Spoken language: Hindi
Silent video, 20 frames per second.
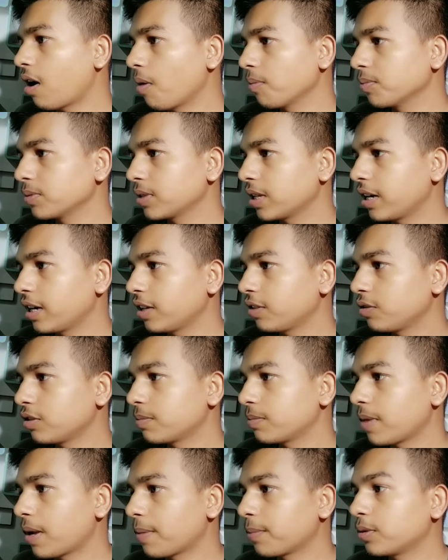ऑप्शन है तो
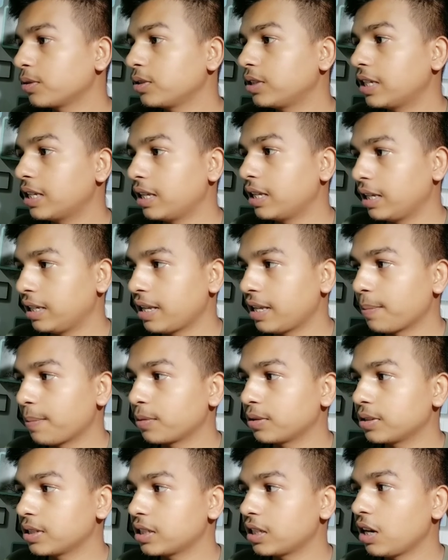इसमें आपको
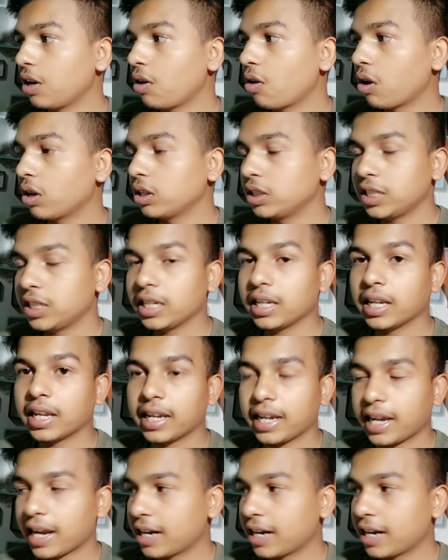यहाँ को जैसे लॉन्चिंग